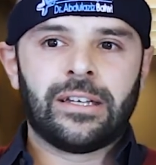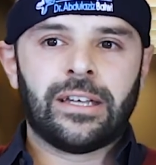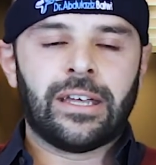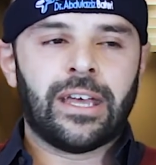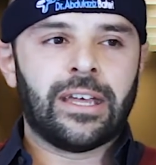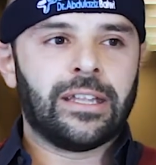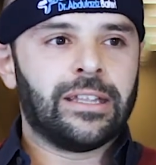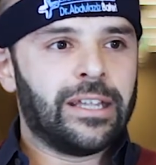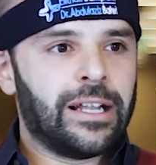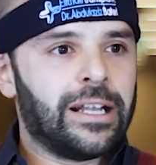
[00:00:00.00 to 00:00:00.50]

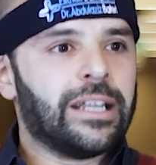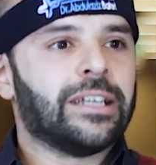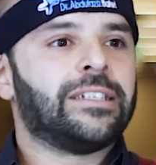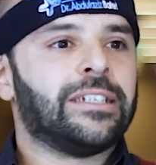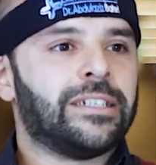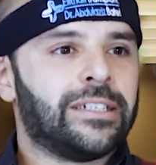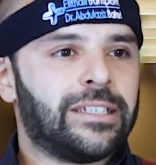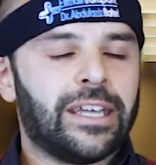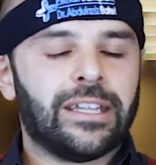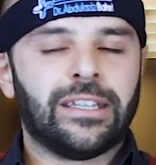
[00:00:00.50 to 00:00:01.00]
Enda
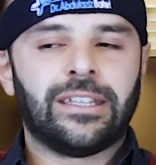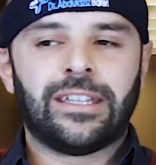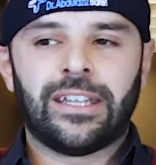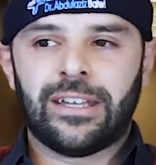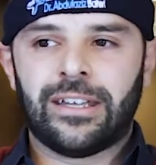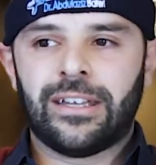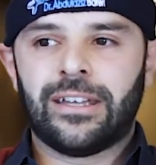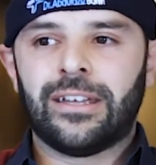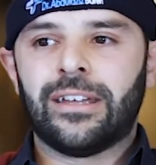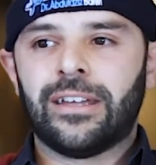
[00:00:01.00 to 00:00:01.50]

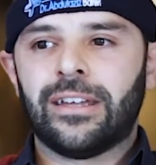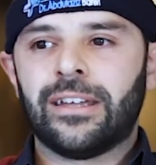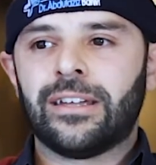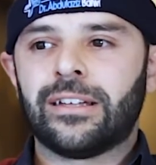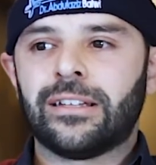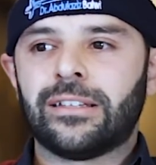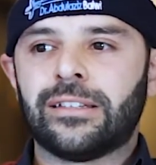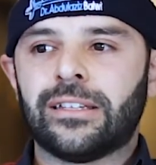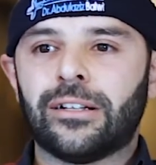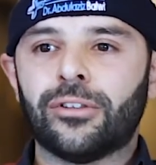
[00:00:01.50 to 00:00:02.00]

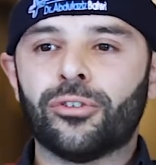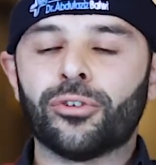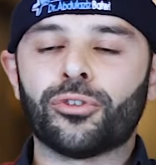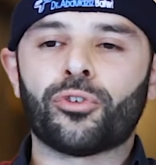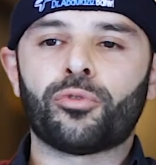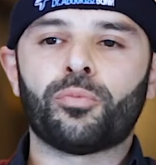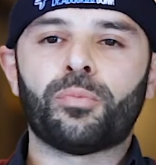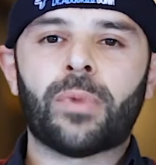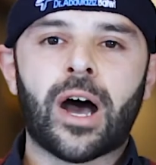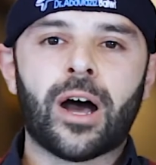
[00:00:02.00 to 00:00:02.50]
l'assistente
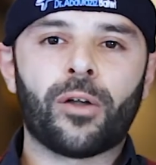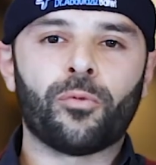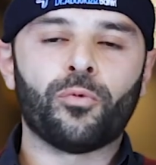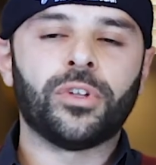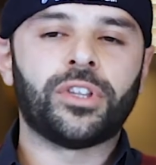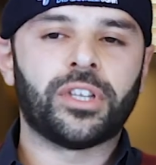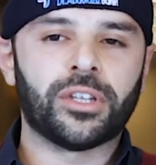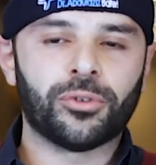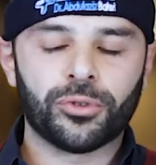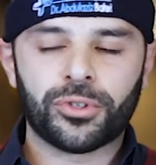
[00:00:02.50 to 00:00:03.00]
dottor
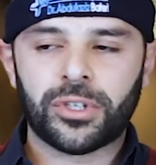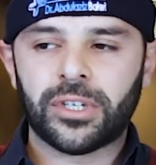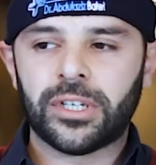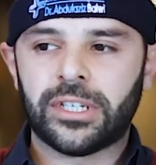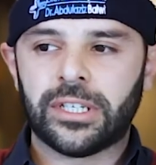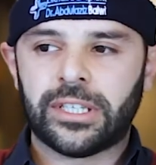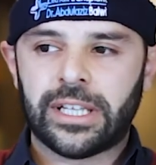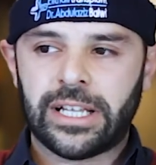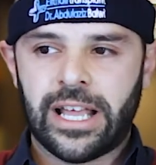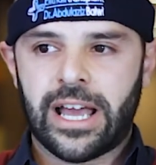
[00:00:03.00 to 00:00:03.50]
Balui,
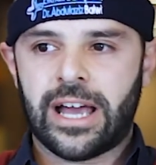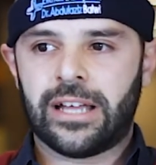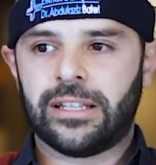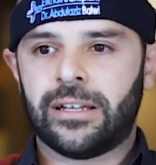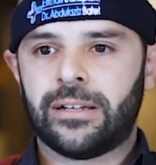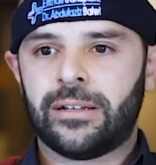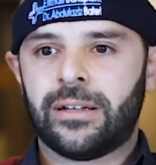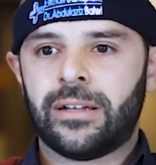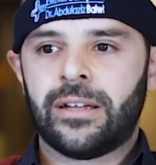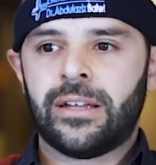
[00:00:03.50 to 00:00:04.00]
traduttrice
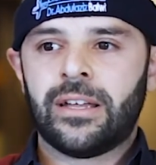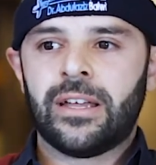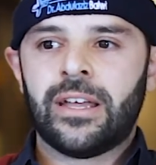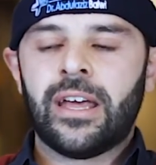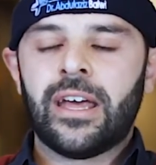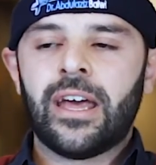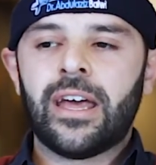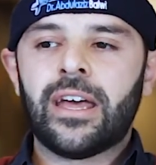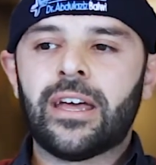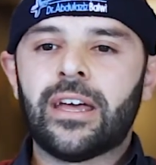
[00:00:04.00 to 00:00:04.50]
italiana,
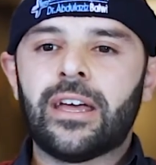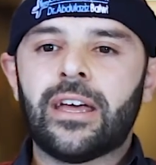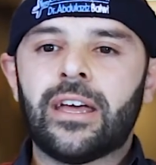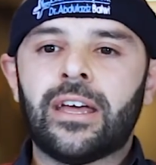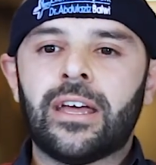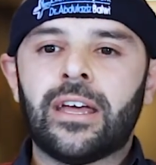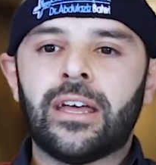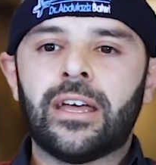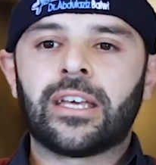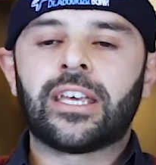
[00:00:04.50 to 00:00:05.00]

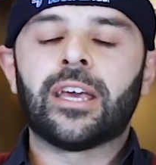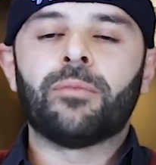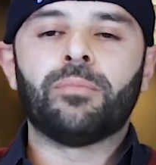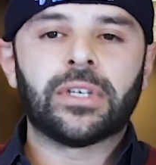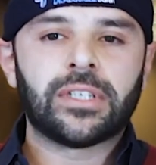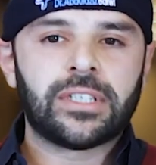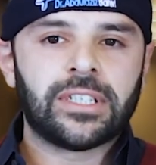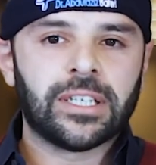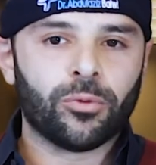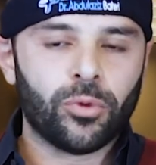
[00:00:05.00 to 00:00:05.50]
eh, che mi
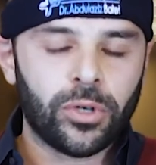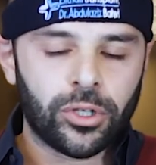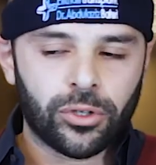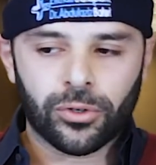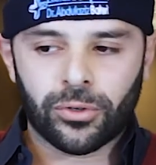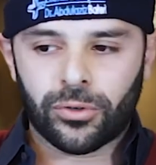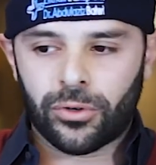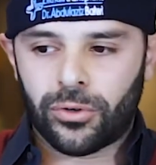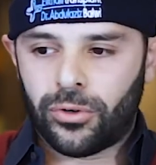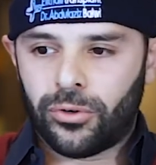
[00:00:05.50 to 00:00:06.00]
ha
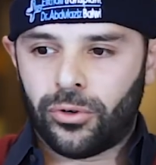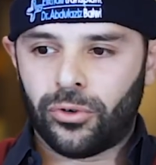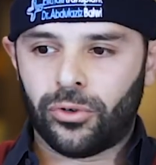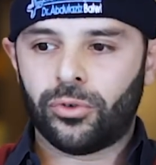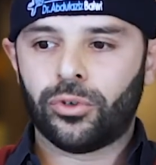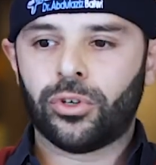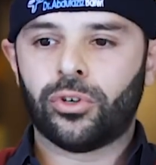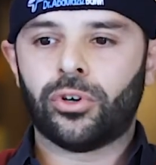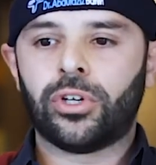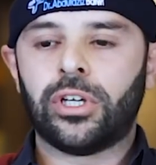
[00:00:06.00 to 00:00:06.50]
seguito
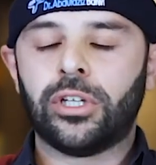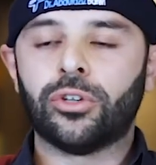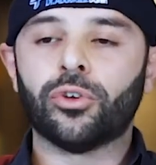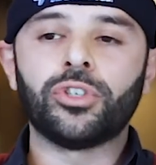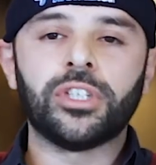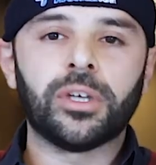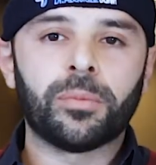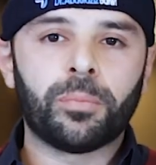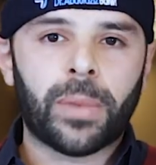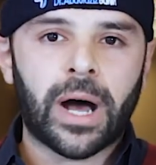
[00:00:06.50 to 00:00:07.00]
in
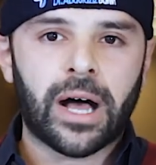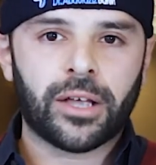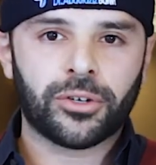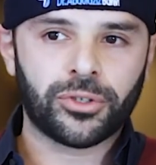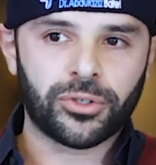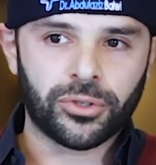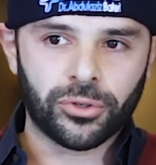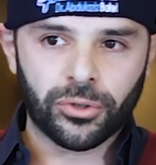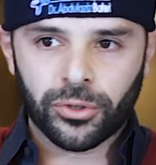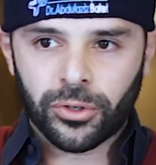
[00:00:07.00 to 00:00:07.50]
ogni
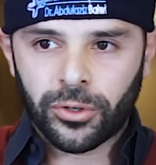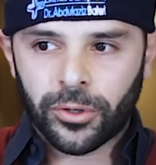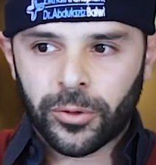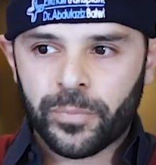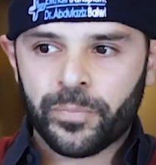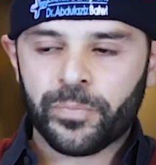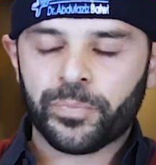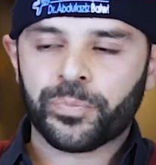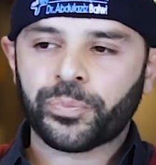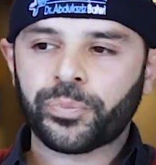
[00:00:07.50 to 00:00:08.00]
passo
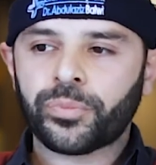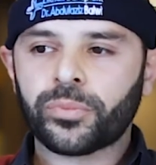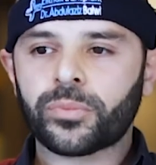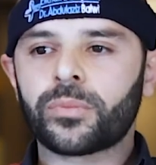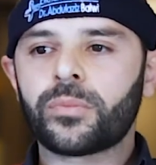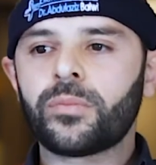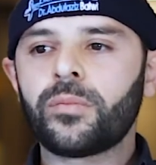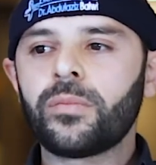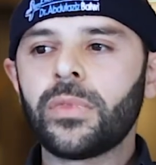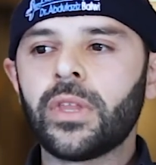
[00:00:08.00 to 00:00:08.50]

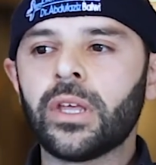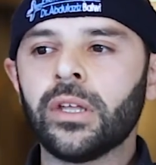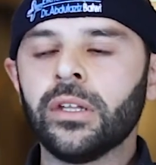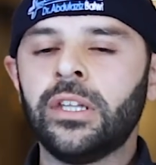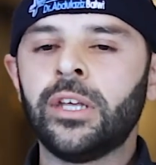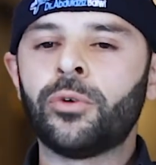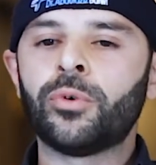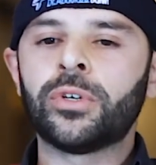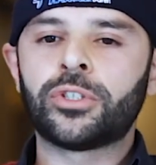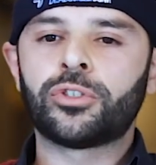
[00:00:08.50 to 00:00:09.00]

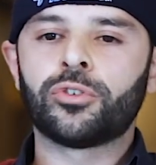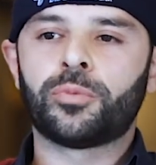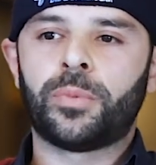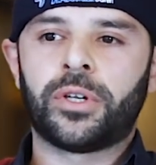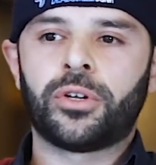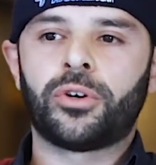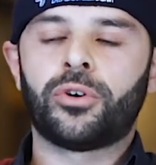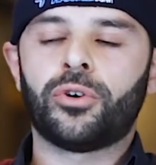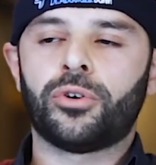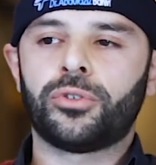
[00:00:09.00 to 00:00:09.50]
di questo
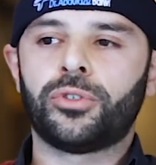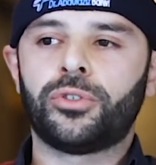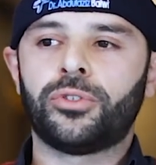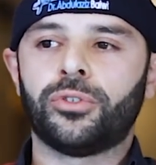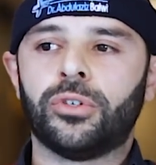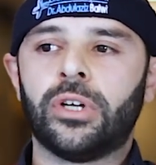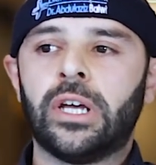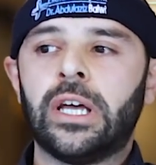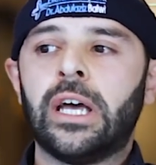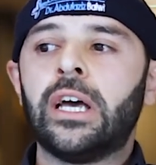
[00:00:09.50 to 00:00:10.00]

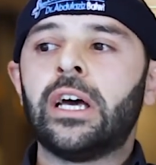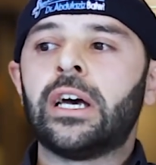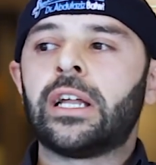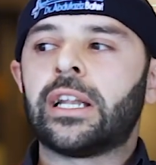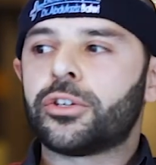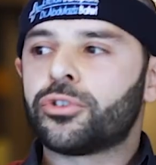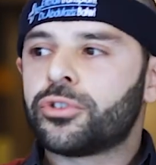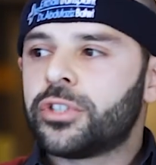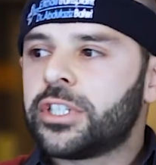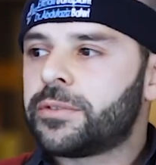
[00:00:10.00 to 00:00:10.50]
percorso.
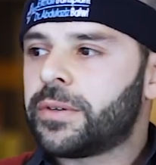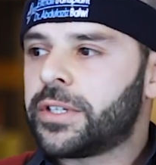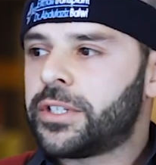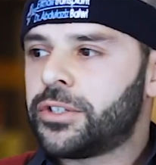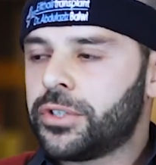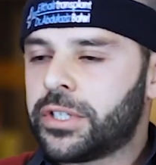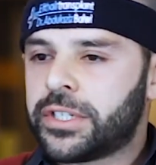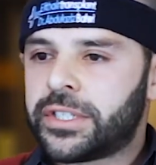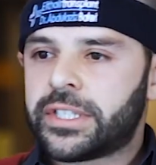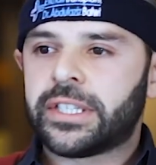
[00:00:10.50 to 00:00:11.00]
La
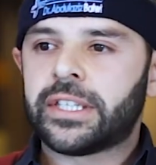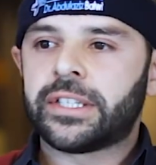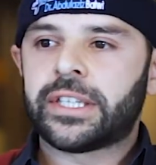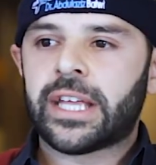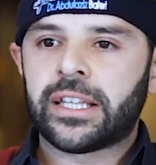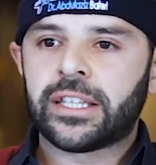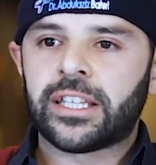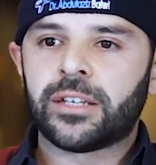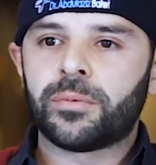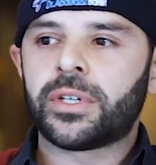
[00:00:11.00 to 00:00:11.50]
soddisfazione è stata
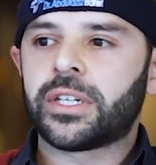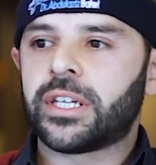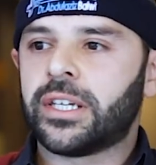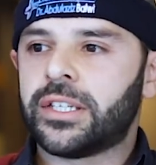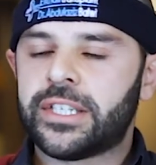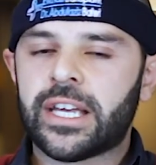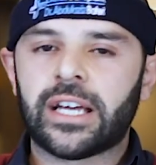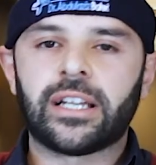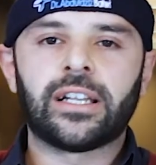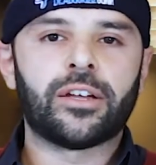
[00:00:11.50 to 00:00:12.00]
tanta perché
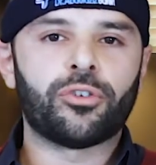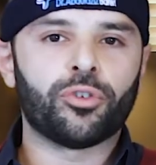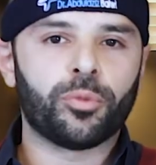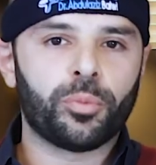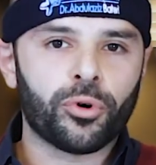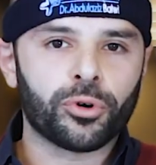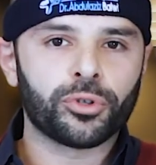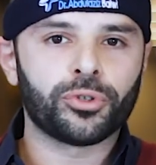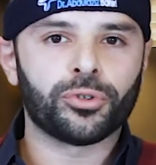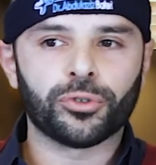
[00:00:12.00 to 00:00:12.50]
già
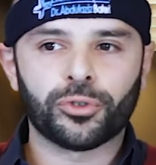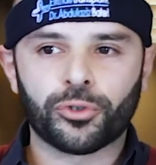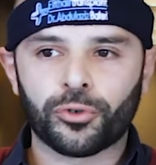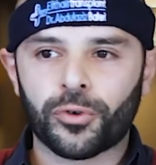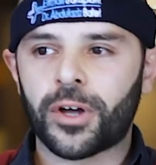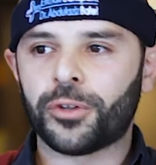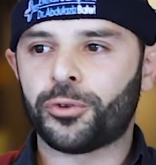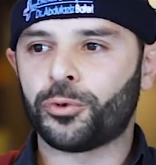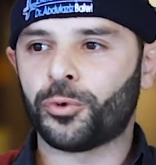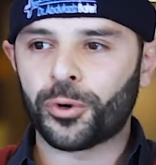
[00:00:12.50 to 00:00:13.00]
all'aeroporto ho
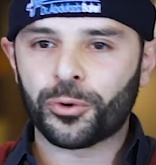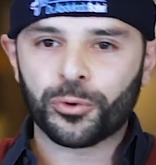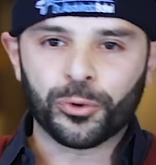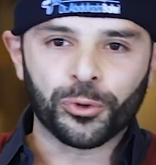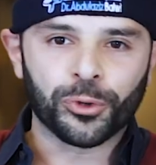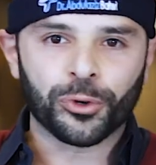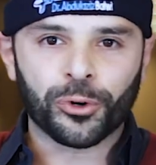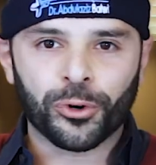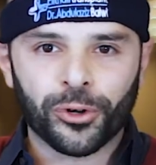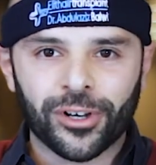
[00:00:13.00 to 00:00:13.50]
trovato
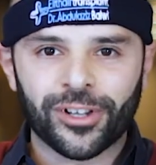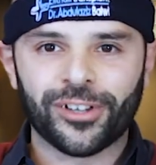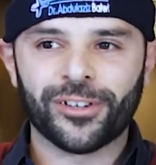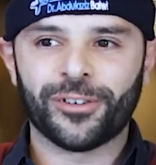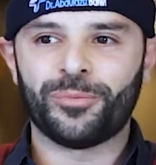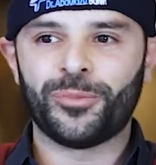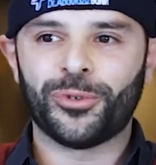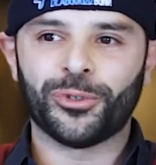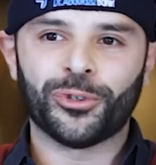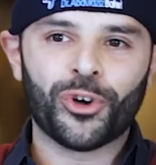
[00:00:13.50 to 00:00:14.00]
qualcuno
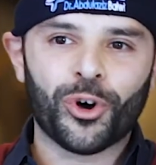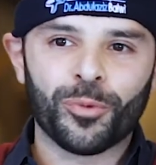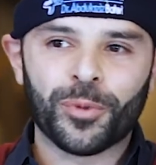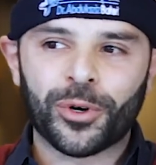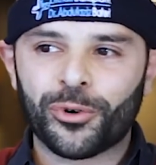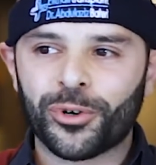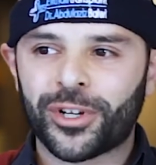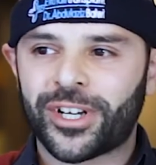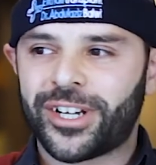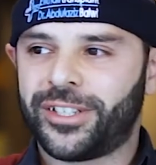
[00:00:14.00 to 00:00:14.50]
col mio
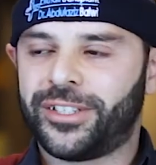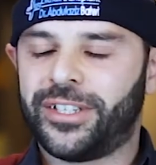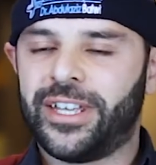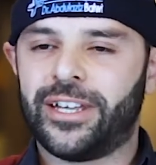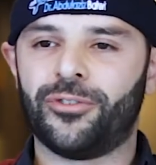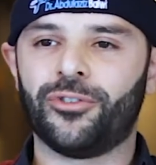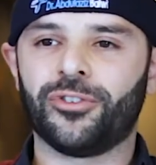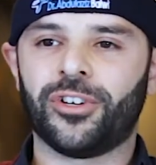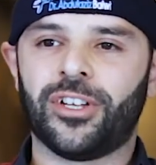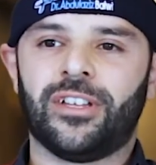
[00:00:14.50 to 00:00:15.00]
nome, col
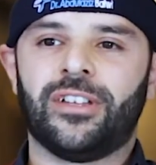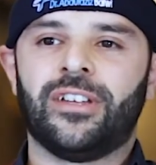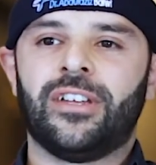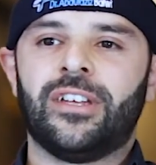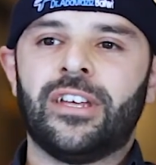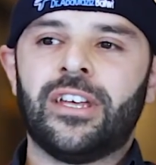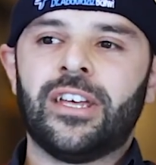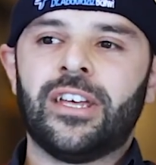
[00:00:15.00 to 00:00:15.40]
cartello che